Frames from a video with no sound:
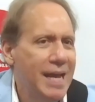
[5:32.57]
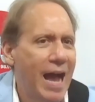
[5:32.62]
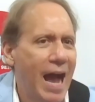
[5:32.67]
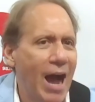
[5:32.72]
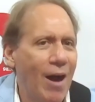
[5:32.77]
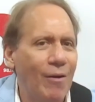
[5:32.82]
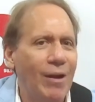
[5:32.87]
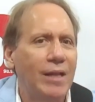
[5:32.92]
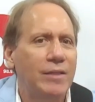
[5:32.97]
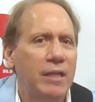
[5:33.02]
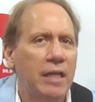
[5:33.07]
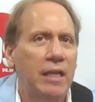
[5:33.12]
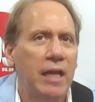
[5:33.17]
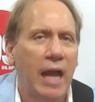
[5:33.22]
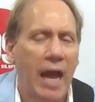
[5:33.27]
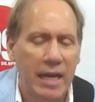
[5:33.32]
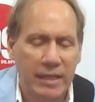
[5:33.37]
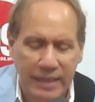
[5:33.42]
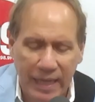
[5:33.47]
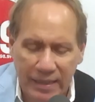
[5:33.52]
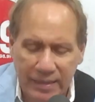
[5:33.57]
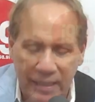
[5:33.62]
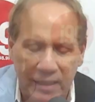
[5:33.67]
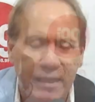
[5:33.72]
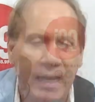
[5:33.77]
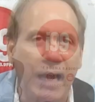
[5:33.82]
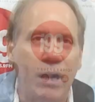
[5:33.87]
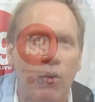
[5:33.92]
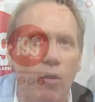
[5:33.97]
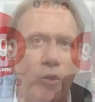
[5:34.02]
Ahora tiene, ahí está
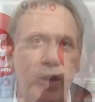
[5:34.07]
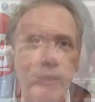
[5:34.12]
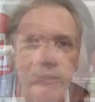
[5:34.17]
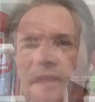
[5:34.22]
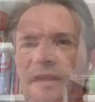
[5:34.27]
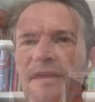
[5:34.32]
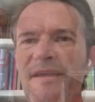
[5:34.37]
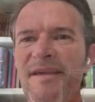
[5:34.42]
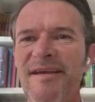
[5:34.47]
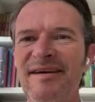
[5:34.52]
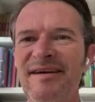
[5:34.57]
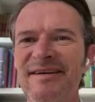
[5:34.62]
Santiago, ahora sí.